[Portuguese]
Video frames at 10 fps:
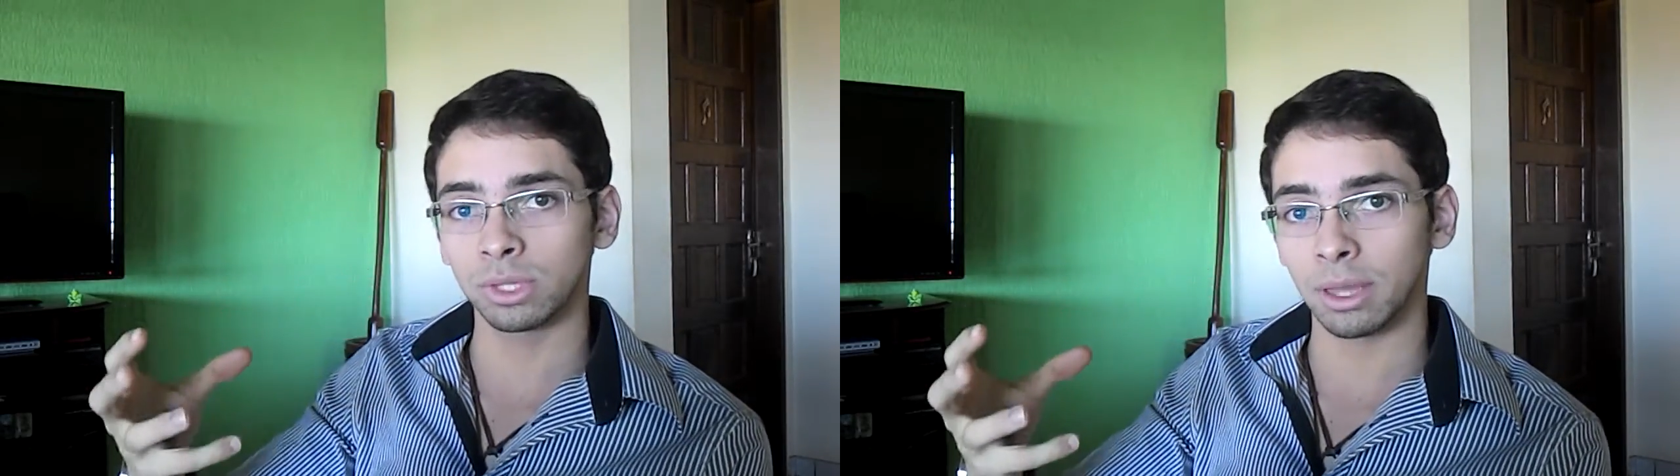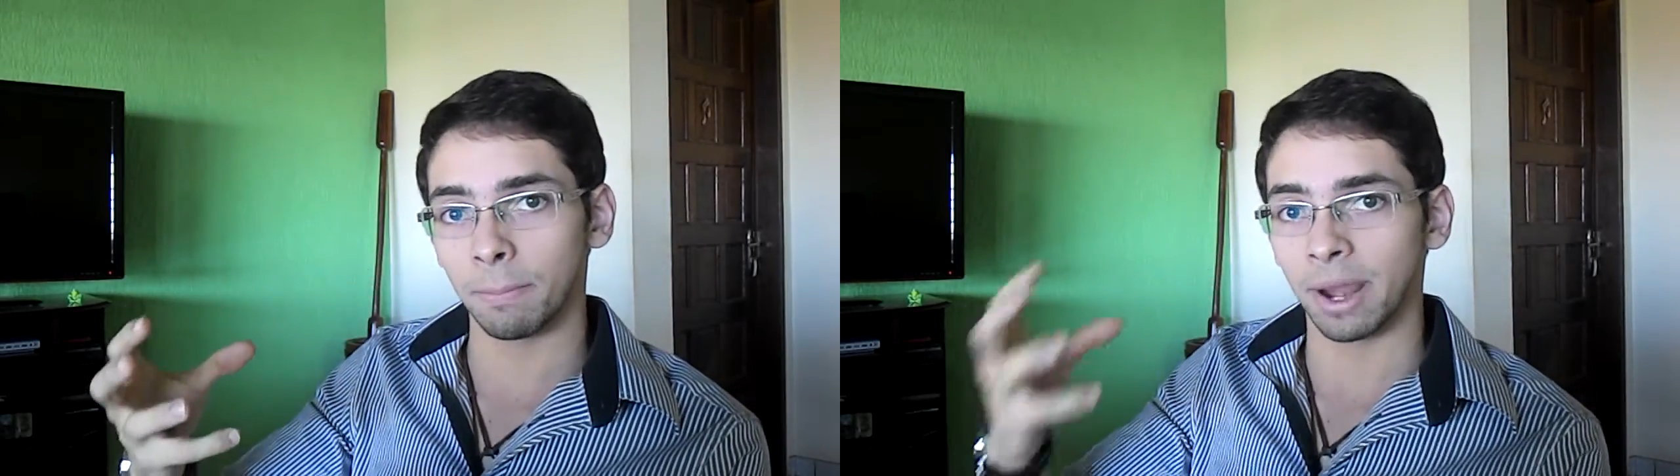
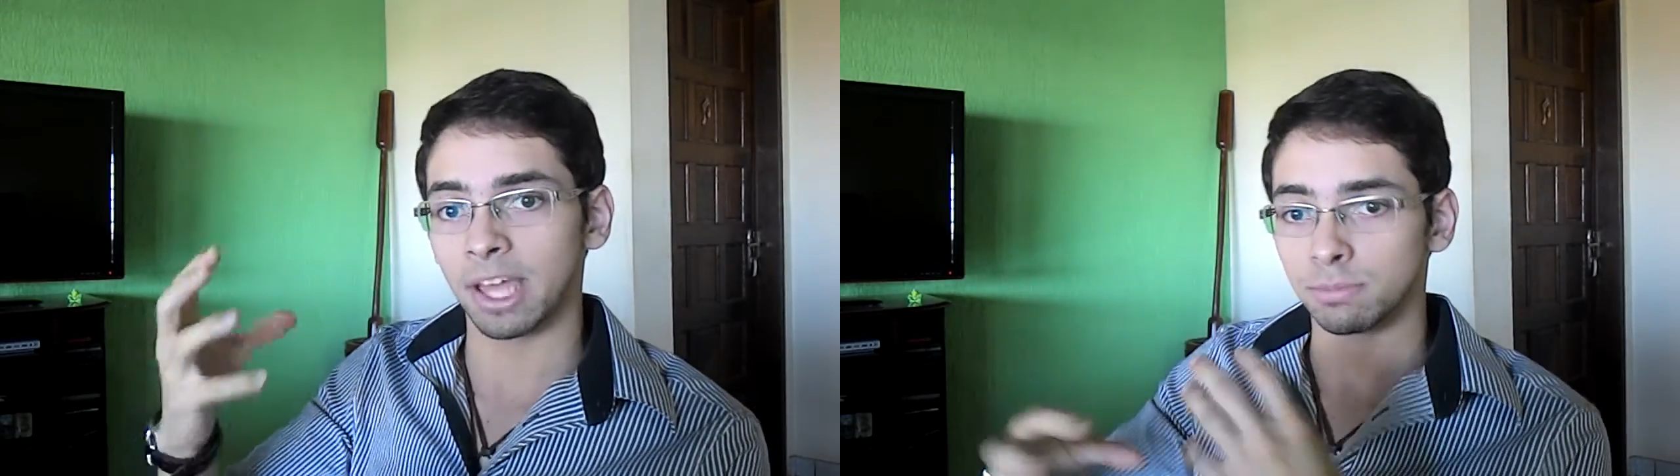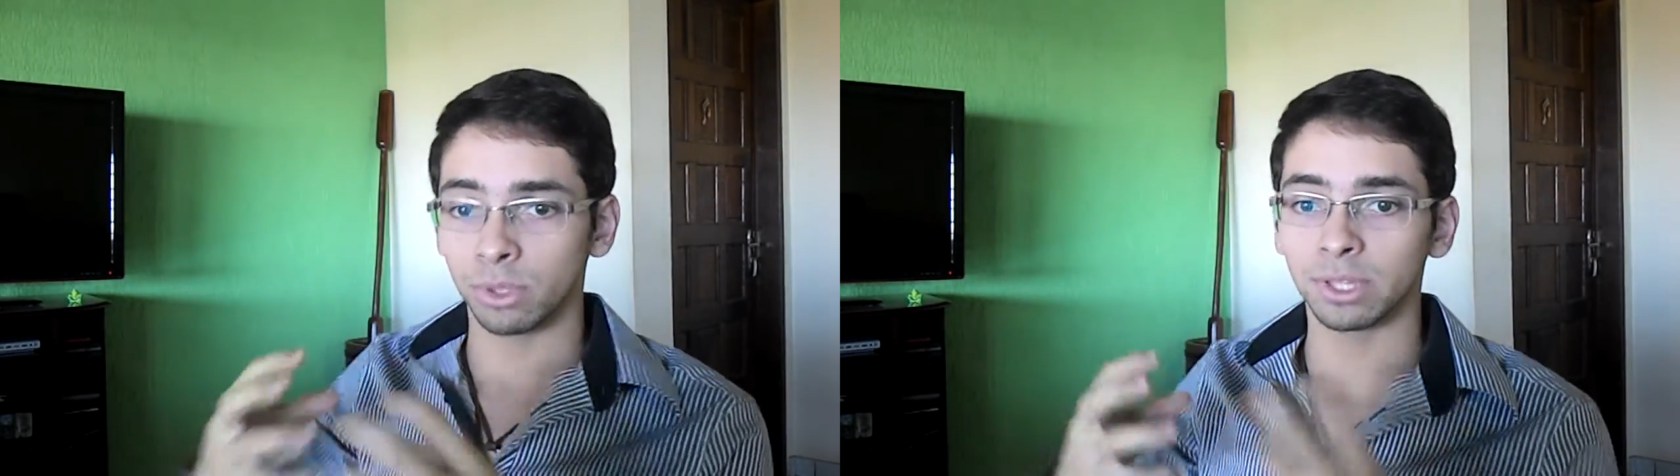para
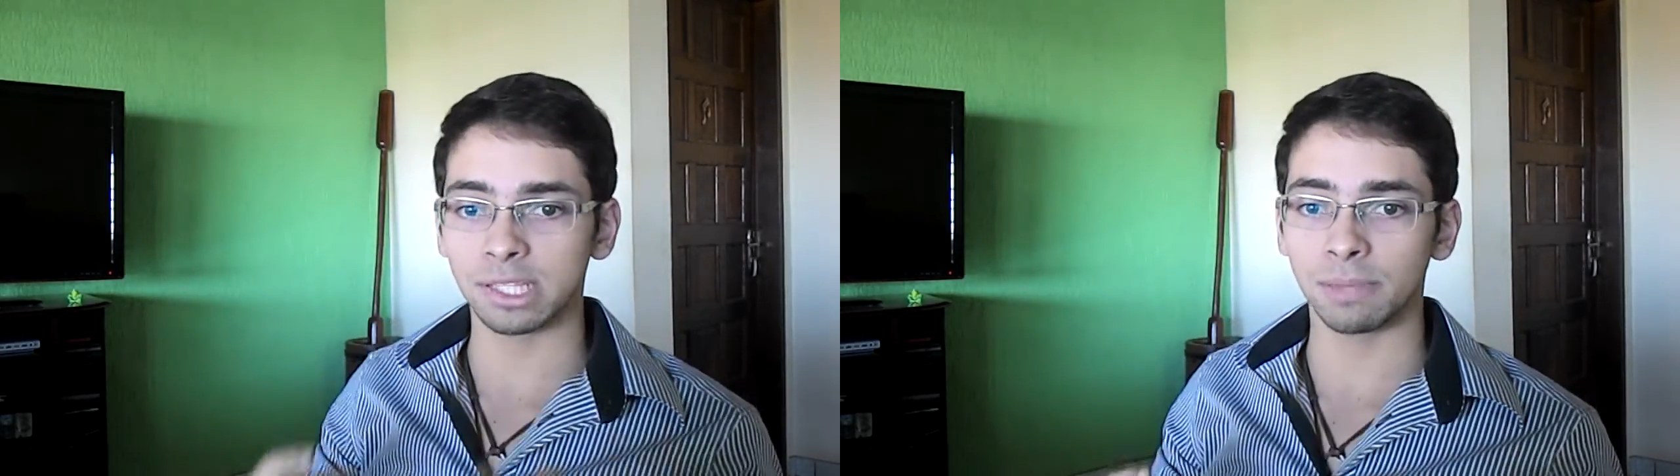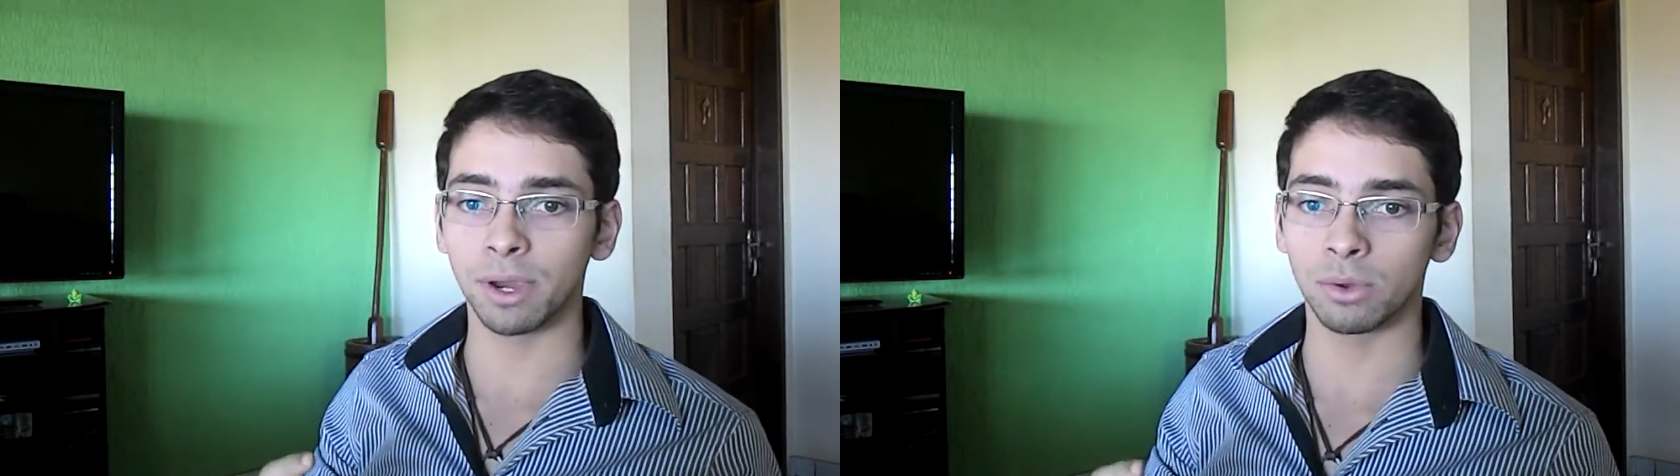responder essa
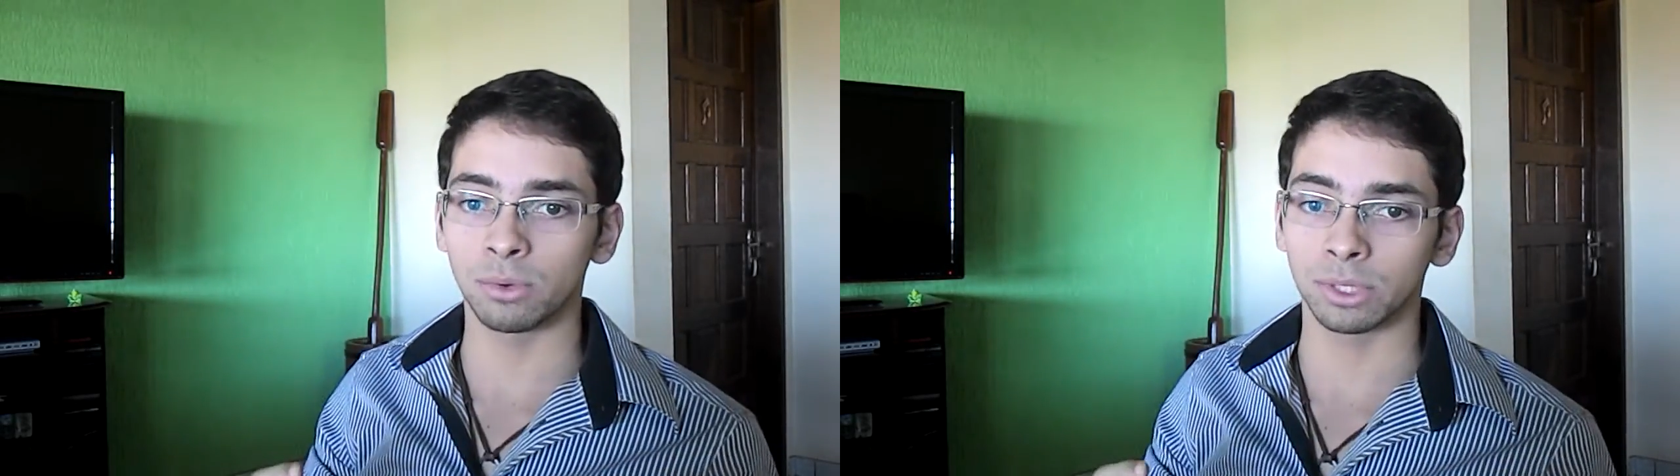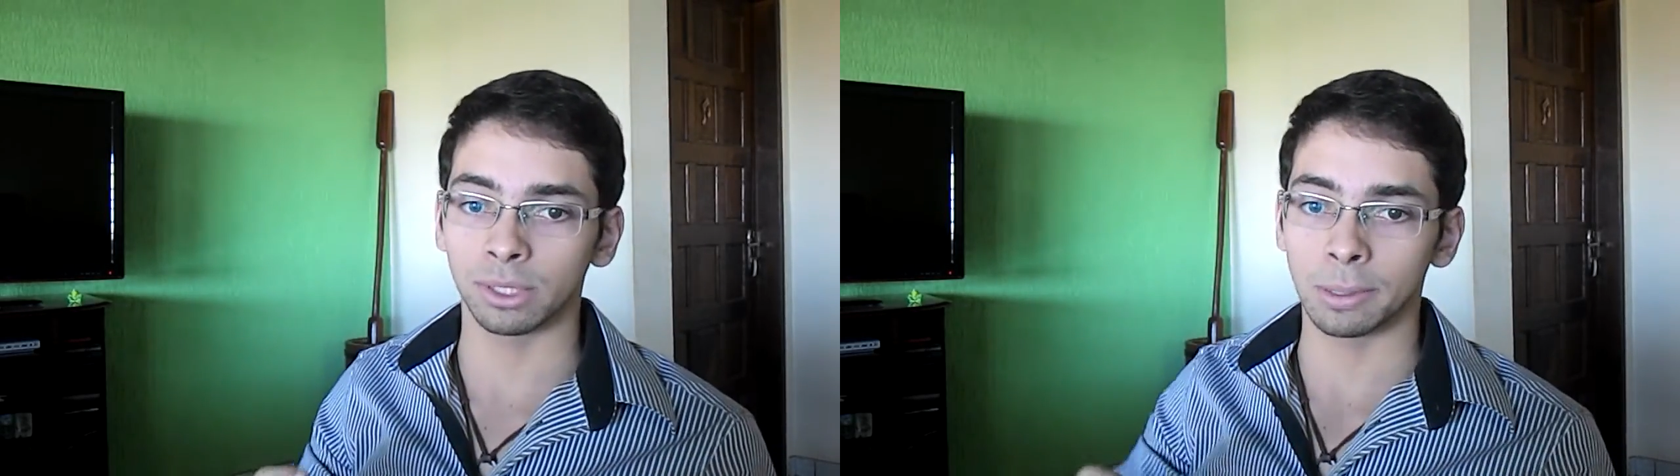pergunta.